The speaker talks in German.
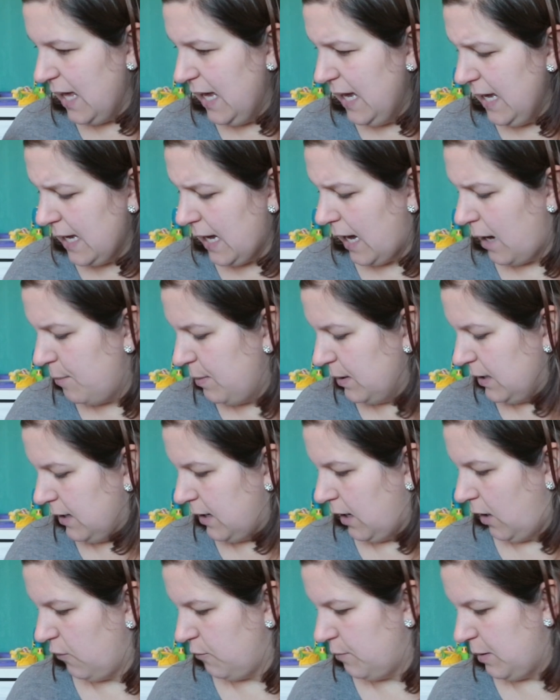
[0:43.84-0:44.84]
Ich habe
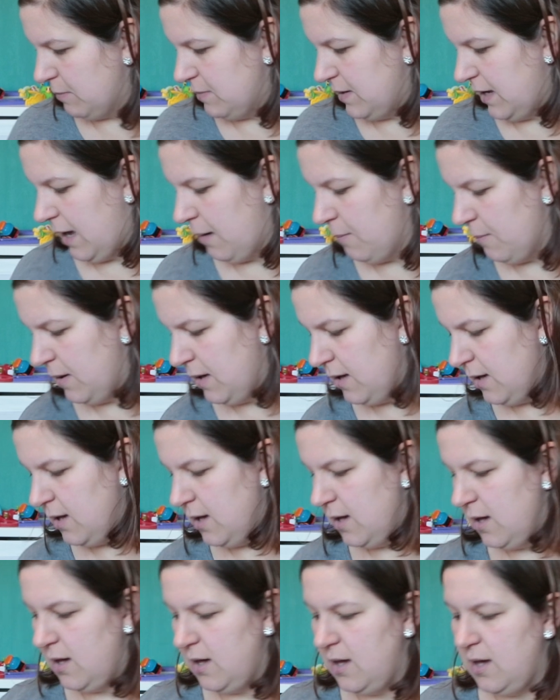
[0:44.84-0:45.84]
gekauft beim DM.
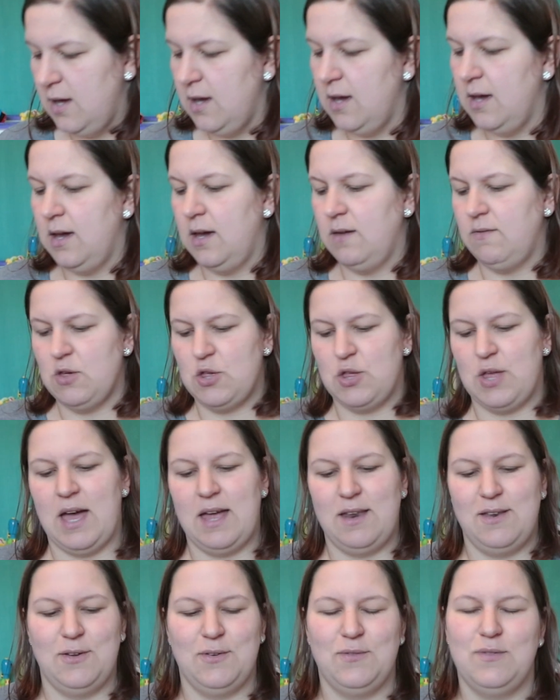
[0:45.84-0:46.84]
Äh, wir
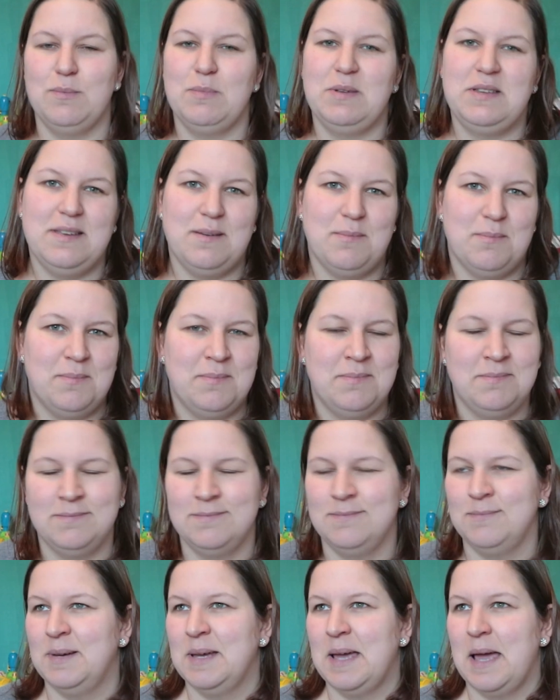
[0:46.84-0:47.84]
starten irgendwie mit dem
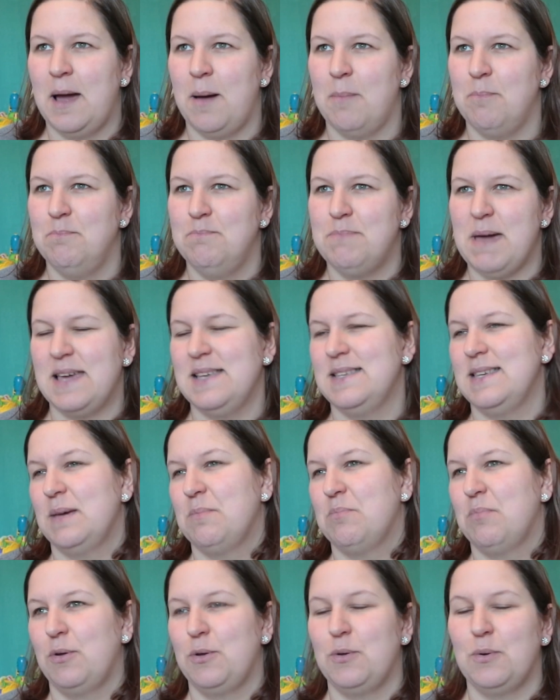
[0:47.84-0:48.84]
ja,
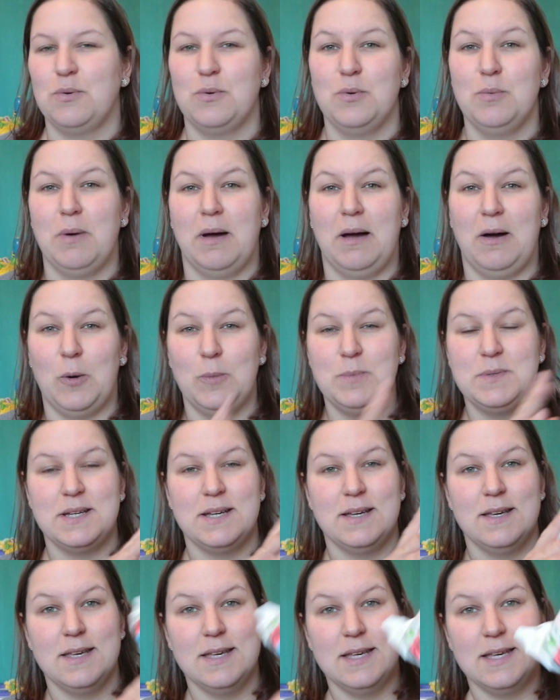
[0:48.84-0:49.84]
Basic-Produkt überhaupt
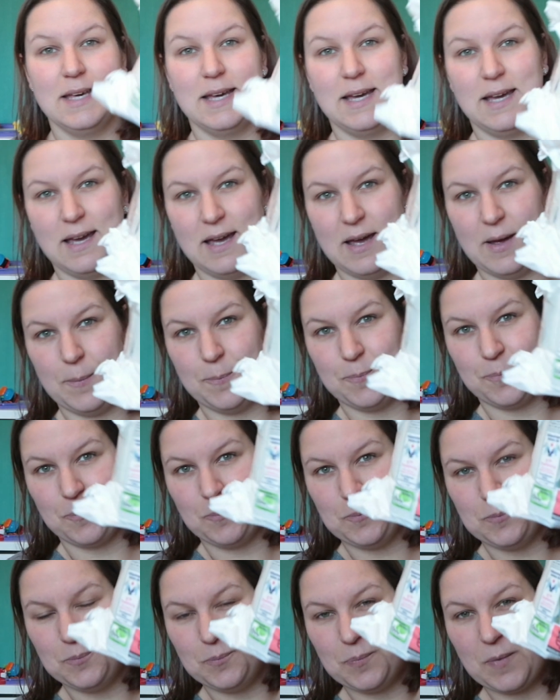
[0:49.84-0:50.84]

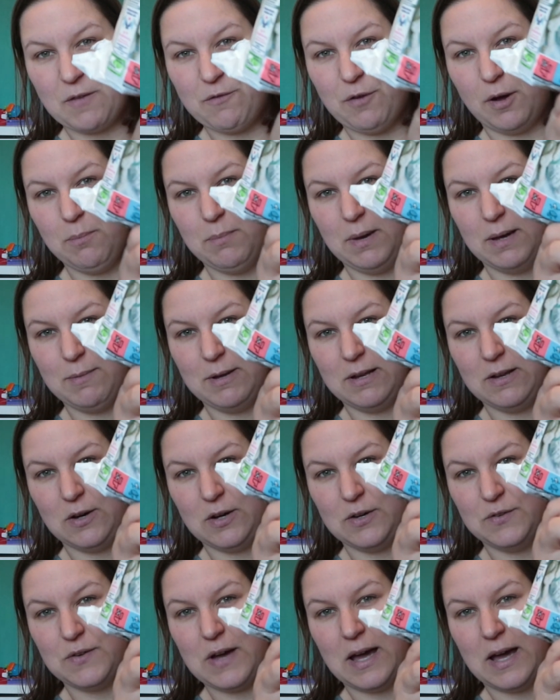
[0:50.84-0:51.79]
ähm, von Baby Love.